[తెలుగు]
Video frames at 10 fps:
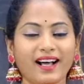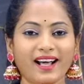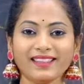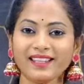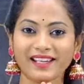
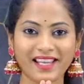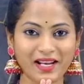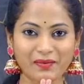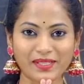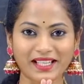అందరికీ
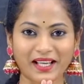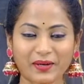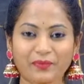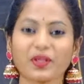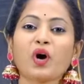
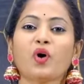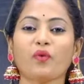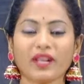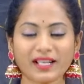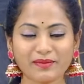నమస్కారం
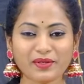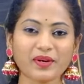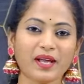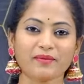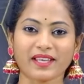వెల్కమ్ టు
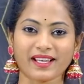ఎంకే